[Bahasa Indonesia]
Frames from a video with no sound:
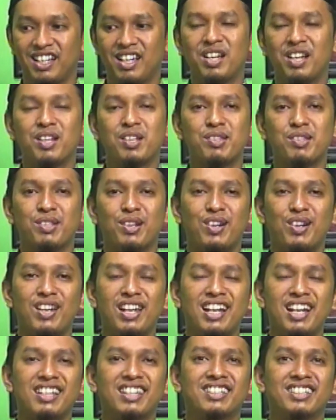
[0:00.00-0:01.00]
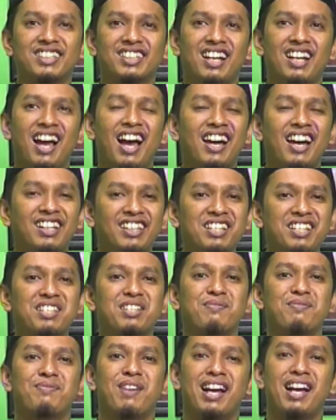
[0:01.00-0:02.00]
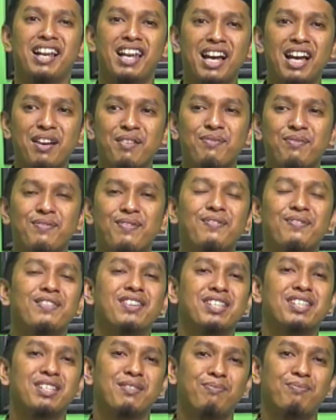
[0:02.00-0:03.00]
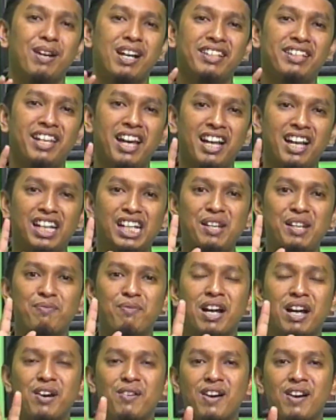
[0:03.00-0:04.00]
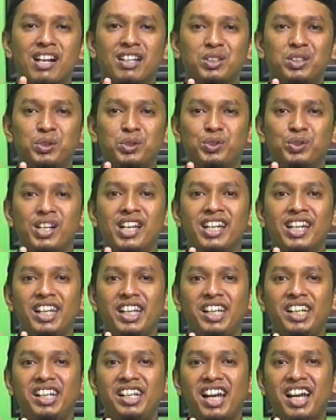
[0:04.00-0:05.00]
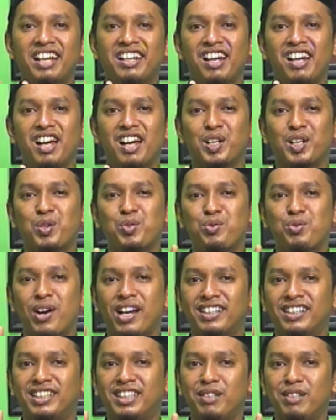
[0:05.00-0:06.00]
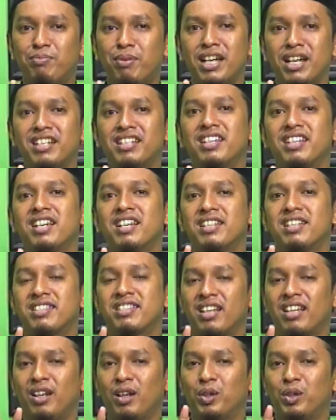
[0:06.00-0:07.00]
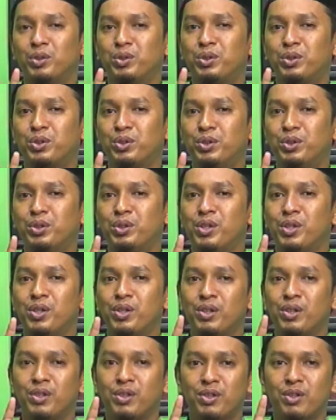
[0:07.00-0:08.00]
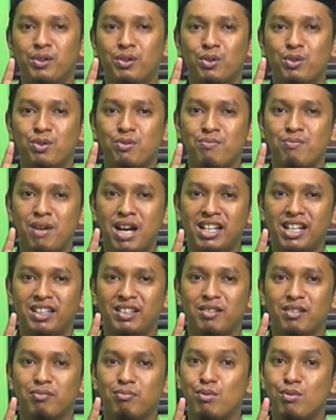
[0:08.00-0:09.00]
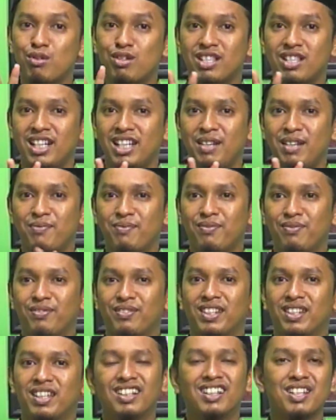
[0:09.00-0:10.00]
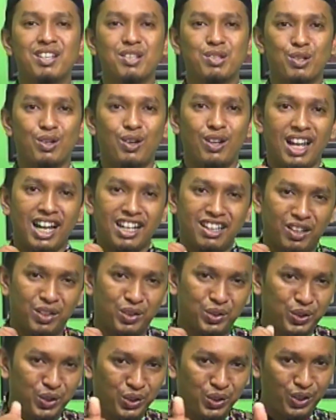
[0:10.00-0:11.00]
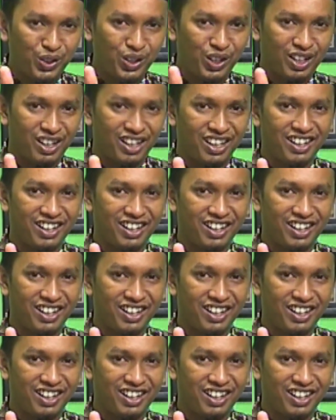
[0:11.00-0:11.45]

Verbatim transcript: Sholat sehari semalam sebanyak lima waktu. Ini adalah kewajiban seluruh umat muslim. Sholat duhur,